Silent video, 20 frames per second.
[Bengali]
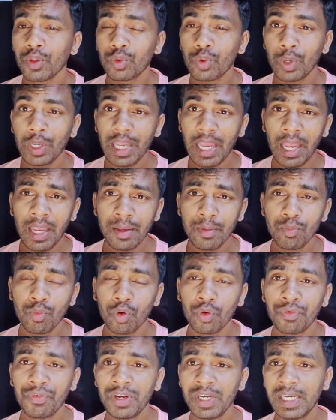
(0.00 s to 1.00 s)
তো এই
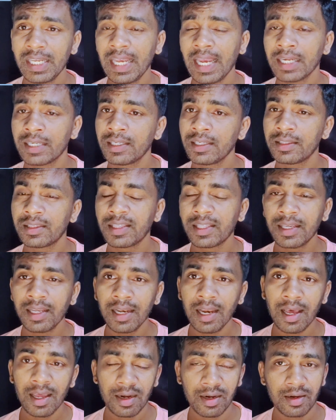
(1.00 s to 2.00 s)
মুভিটি একটি
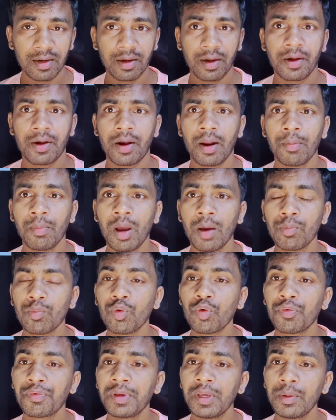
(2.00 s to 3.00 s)
থ্রিলার ড্রামা
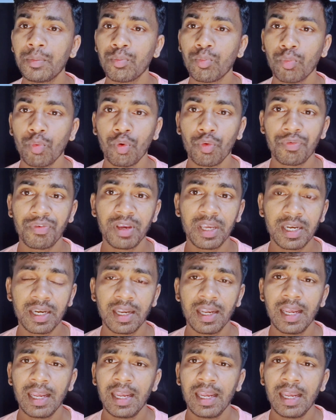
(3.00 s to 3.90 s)
মুভি মুভির